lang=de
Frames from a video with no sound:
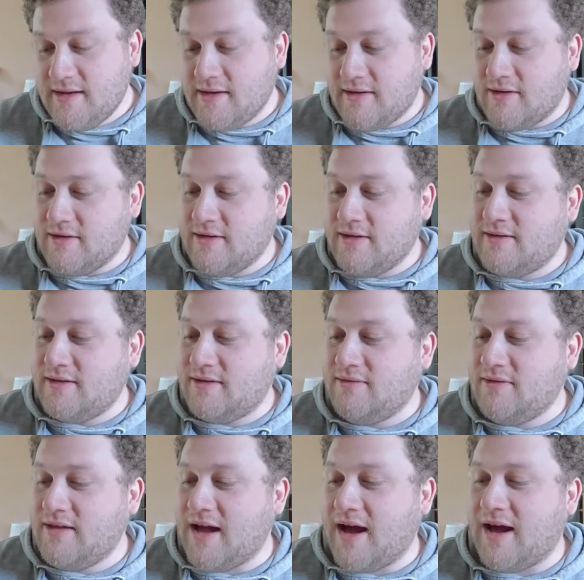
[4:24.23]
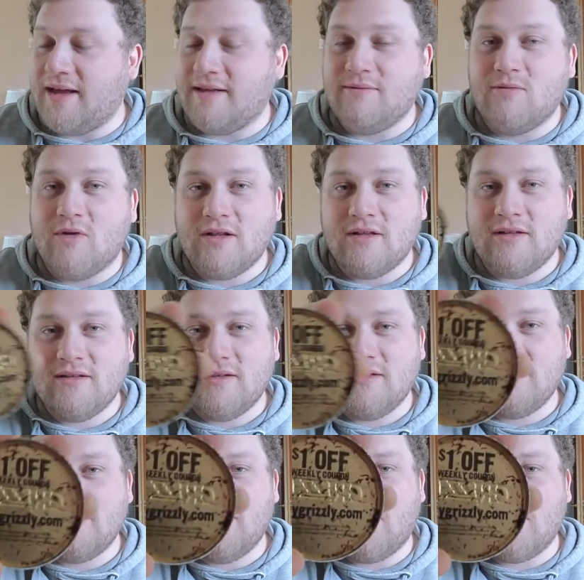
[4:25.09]
Und es ist wieder ein one
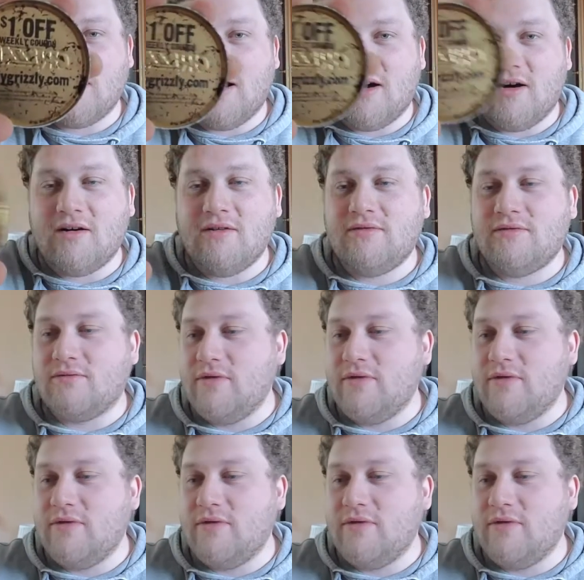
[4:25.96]
dollar off